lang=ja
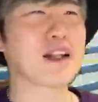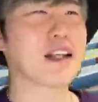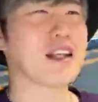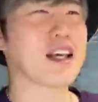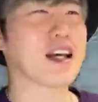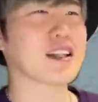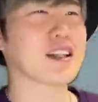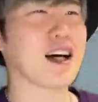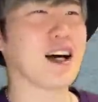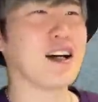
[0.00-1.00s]
で出会っ
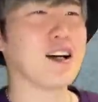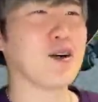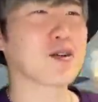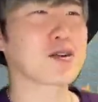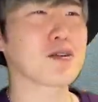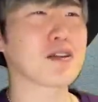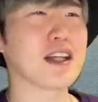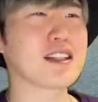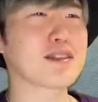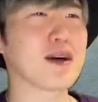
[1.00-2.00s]
た男
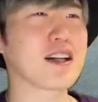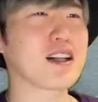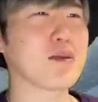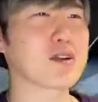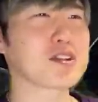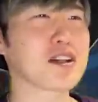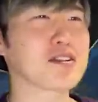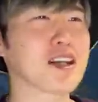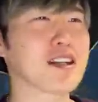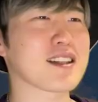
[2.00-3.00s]
で一番気持ち
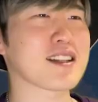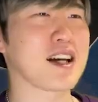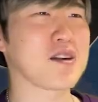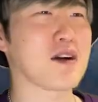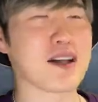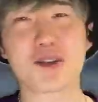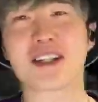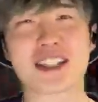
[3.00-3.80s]
悪かったのはとか